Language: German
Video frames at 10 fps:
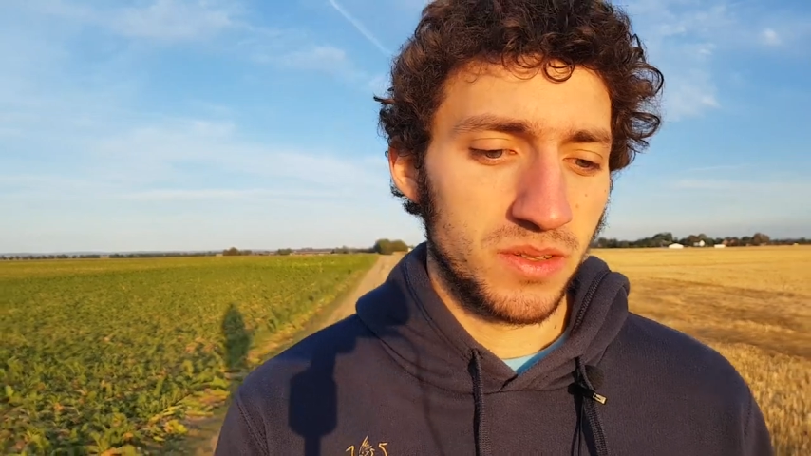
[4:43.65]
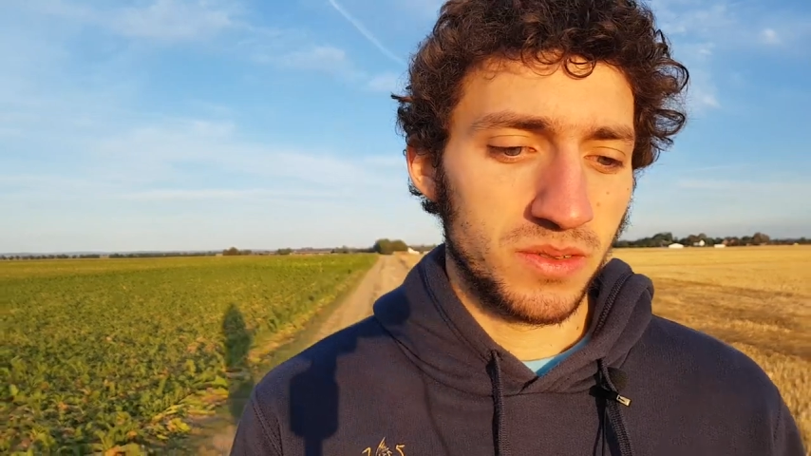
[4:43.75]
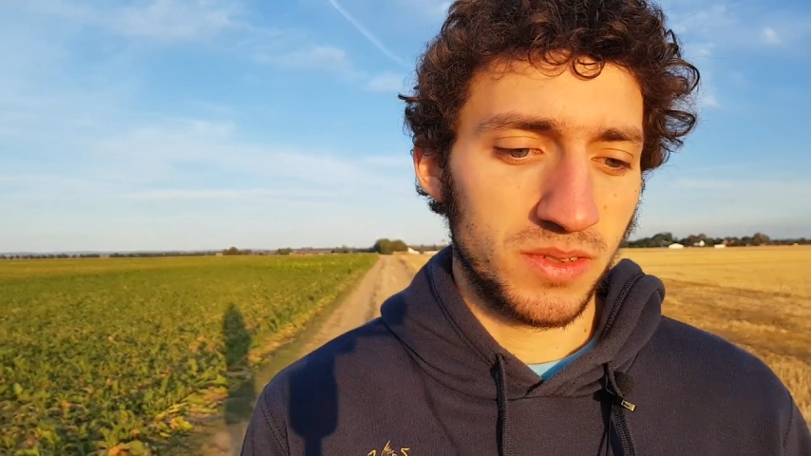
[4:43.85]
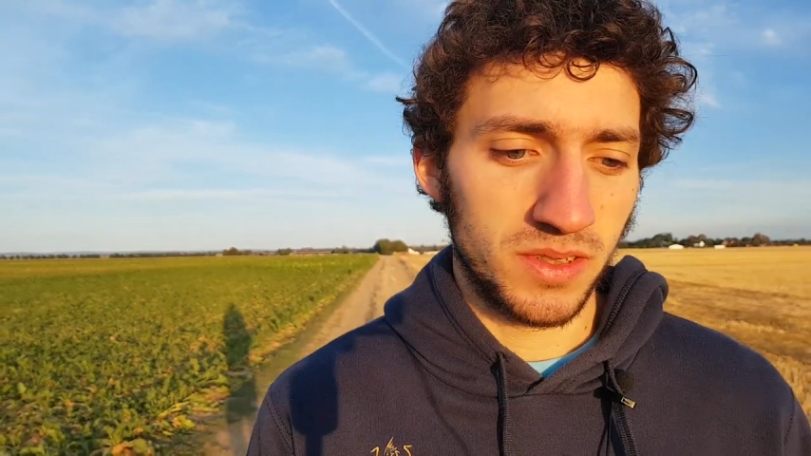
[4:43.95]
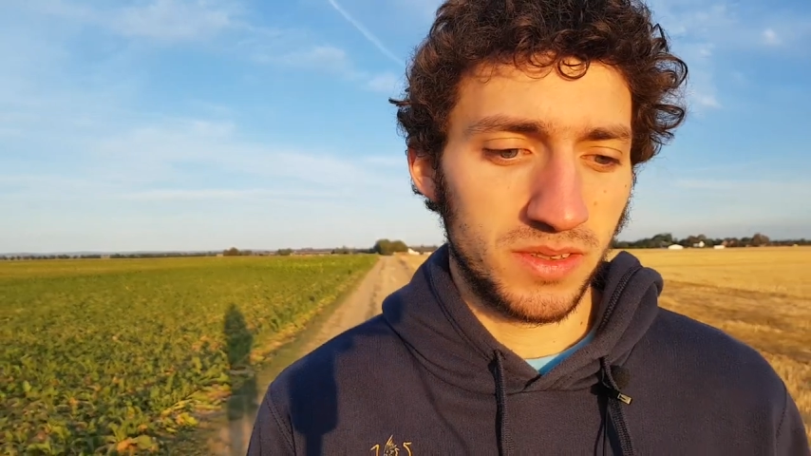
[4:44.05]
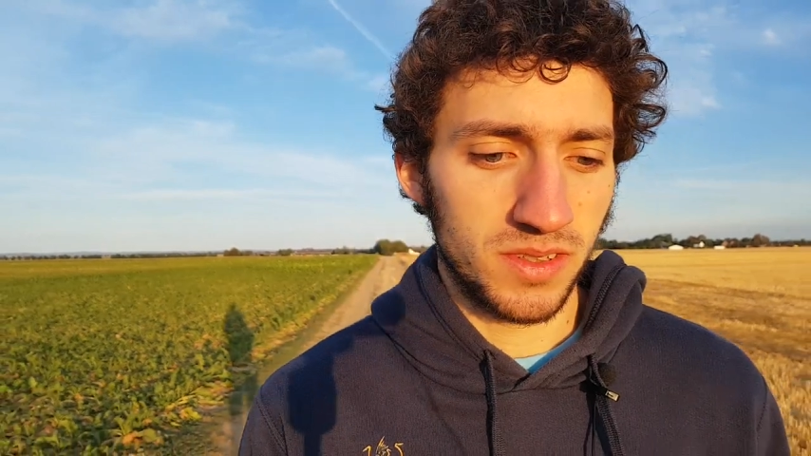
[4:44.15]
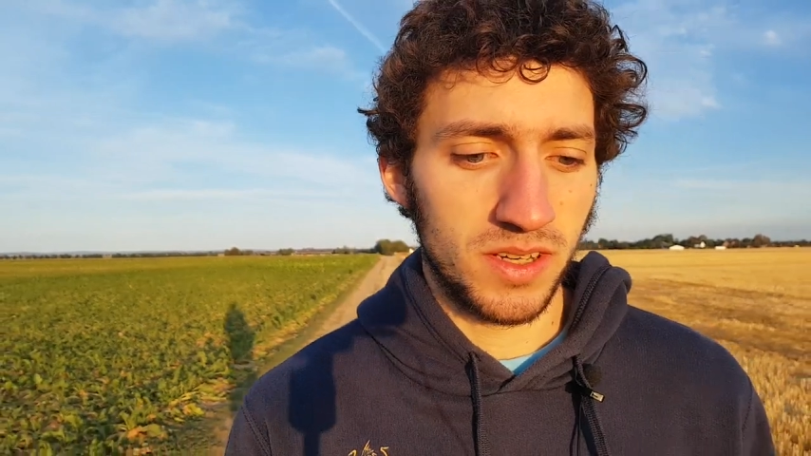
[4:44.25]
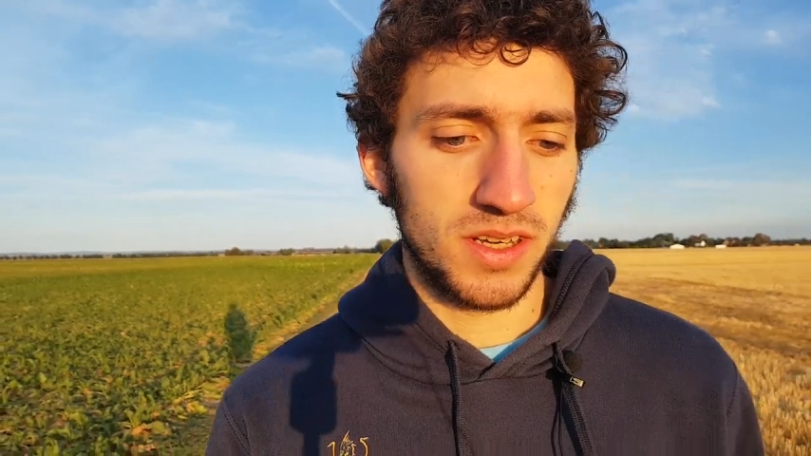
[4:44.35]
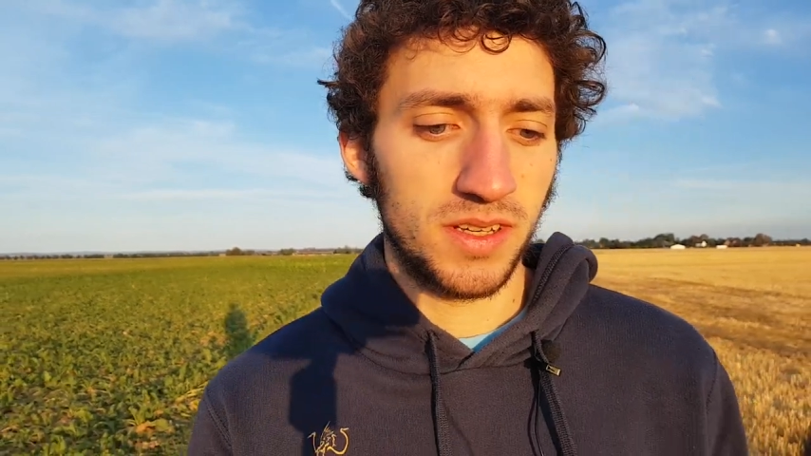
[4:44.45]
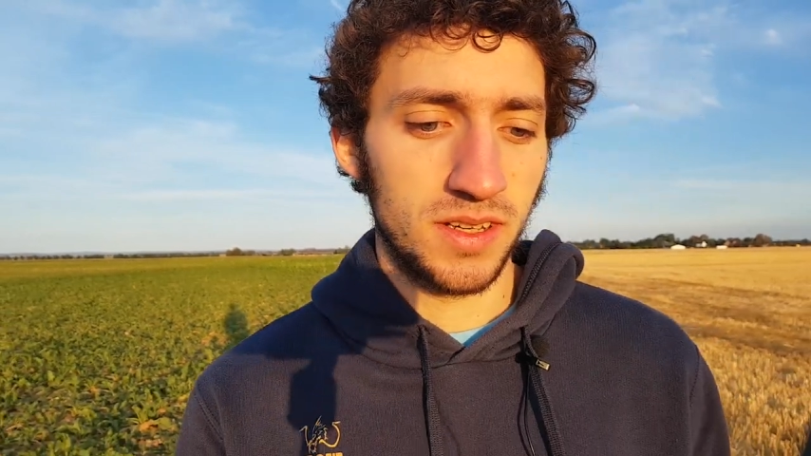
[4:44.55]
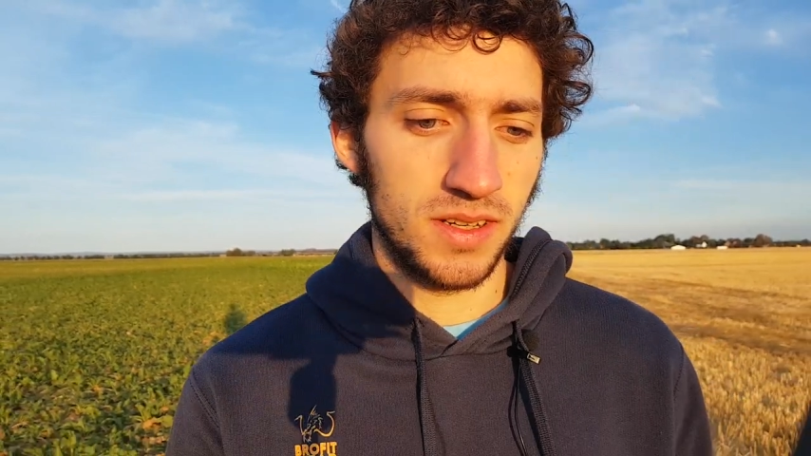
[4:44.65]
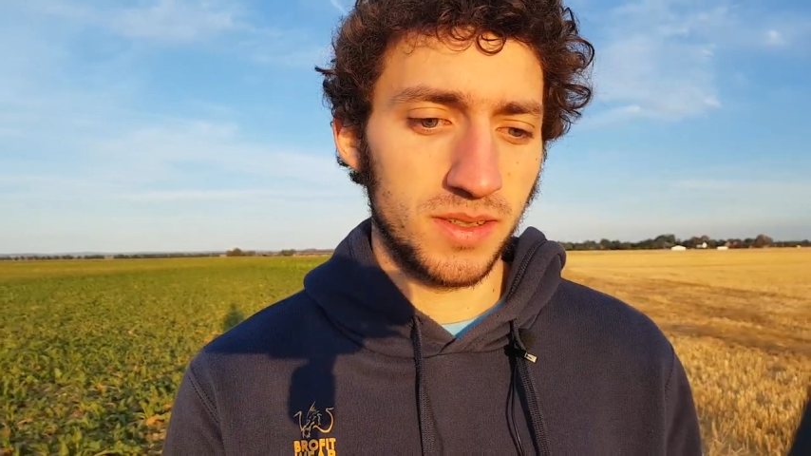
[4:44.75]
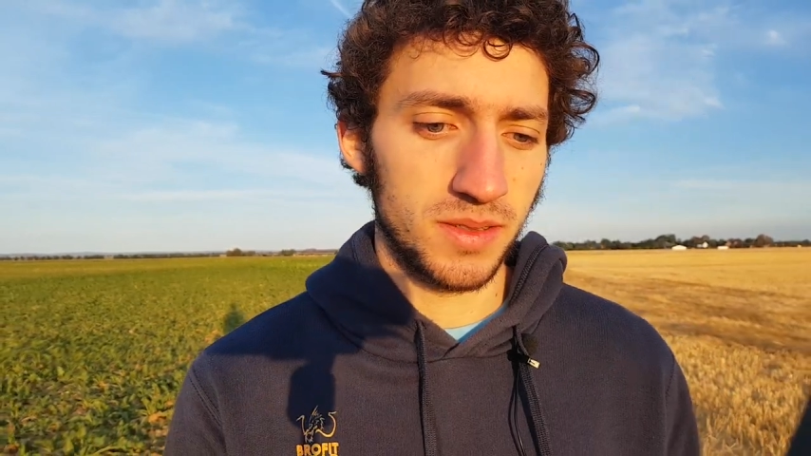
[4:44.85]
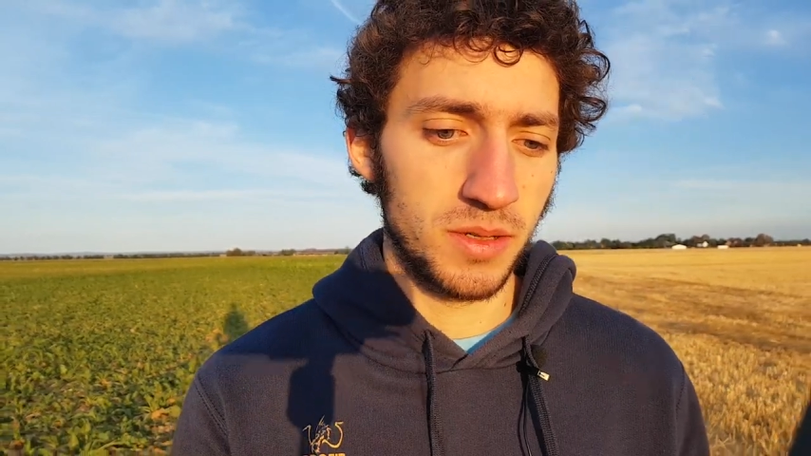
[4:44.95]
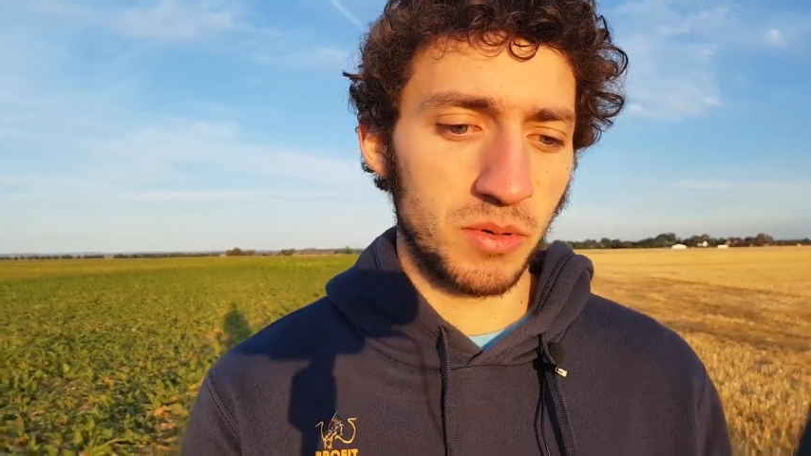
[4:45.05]
Und dann
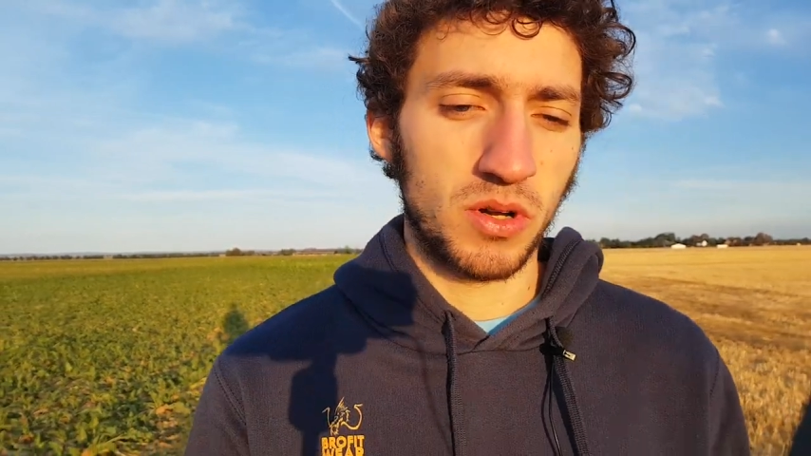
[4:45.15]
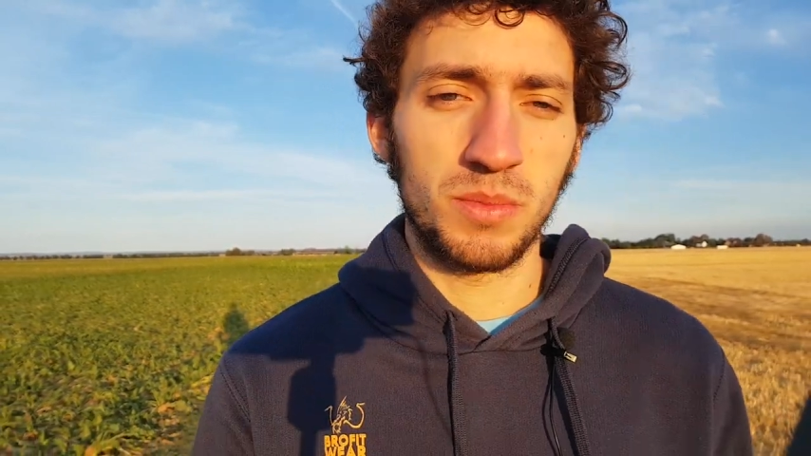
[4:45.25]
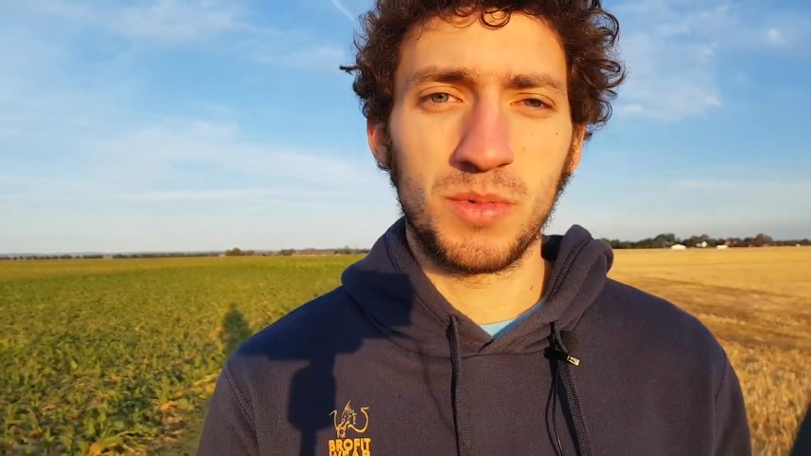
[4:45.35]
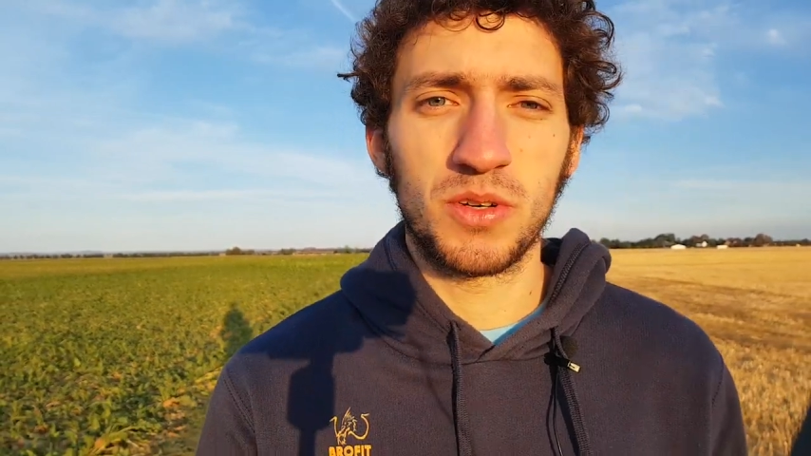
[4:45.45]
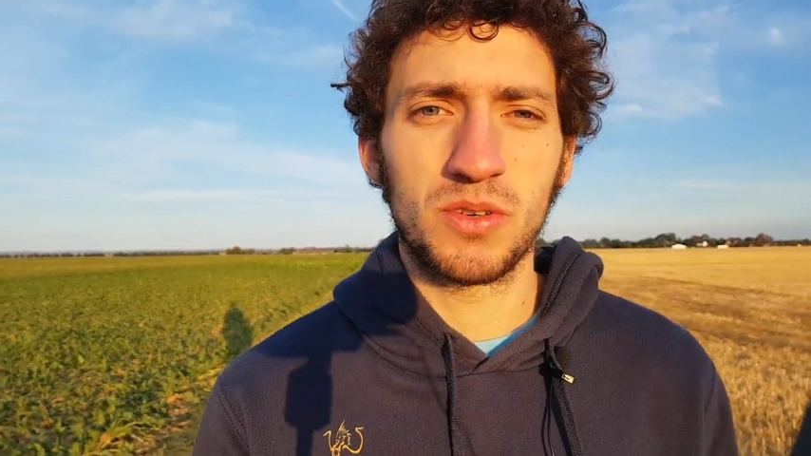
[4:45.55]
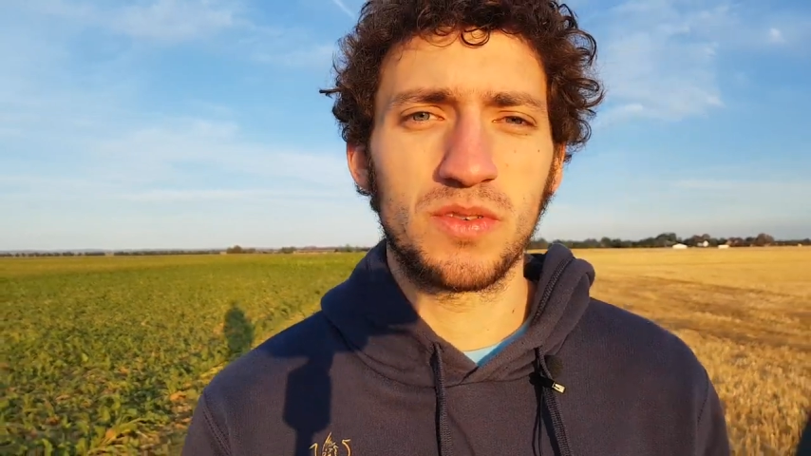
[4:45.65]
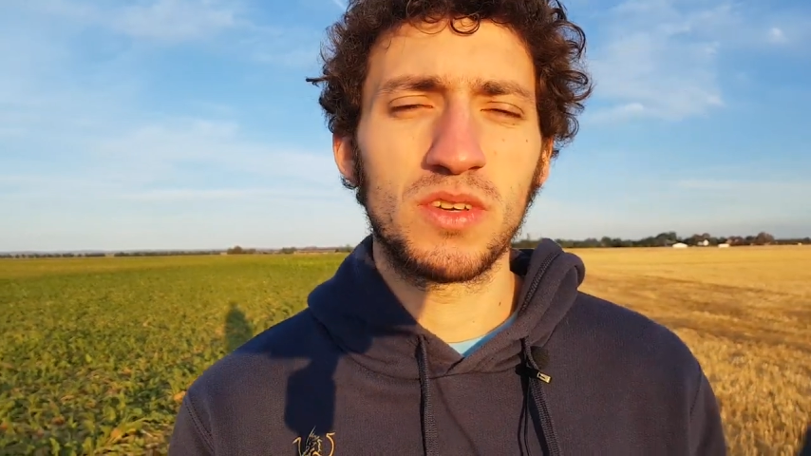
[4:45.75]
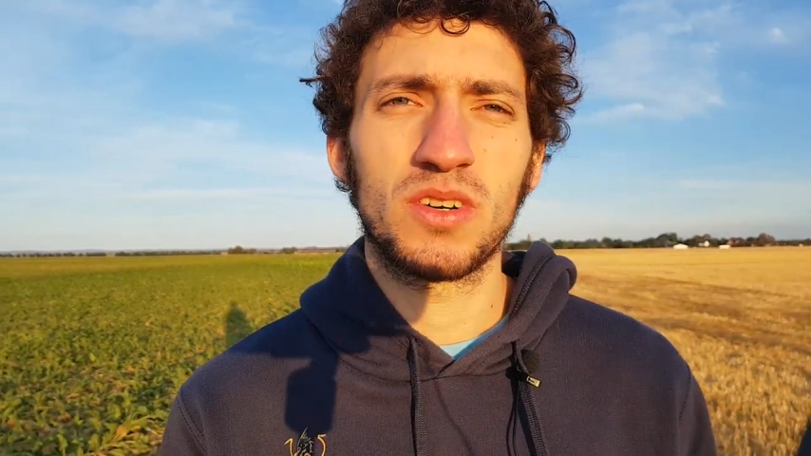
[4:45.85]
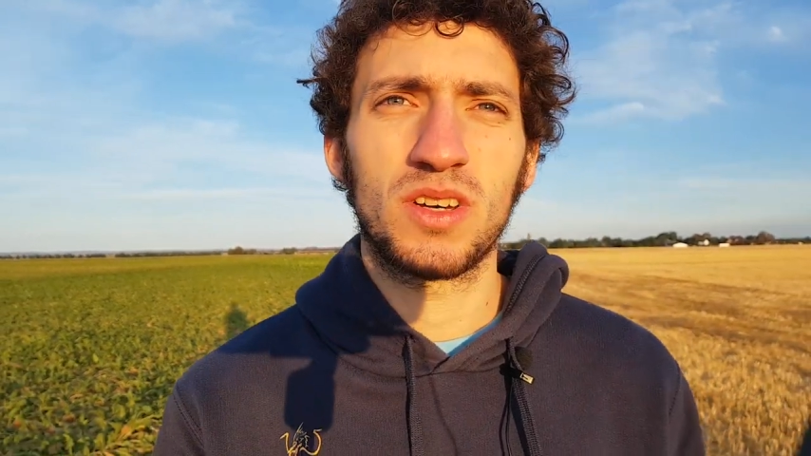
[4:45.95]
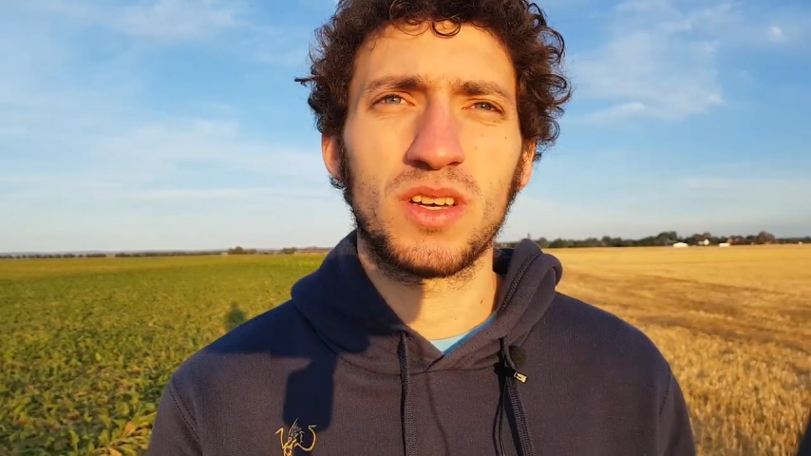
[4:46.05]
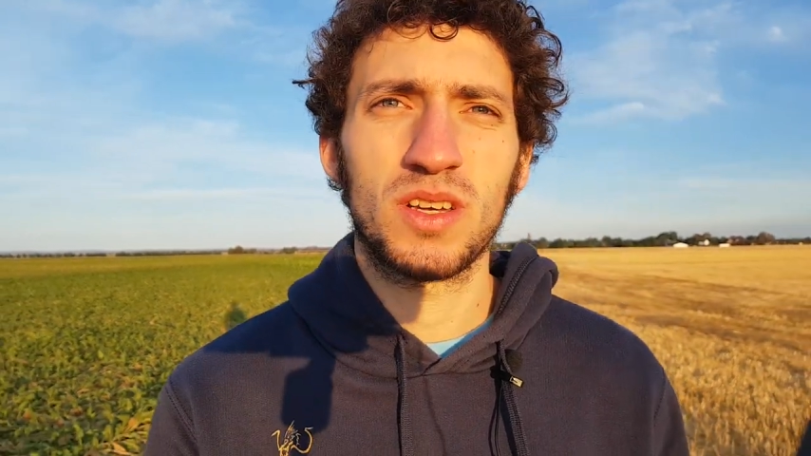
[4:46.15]
ja, bekommt man irgendwie noch,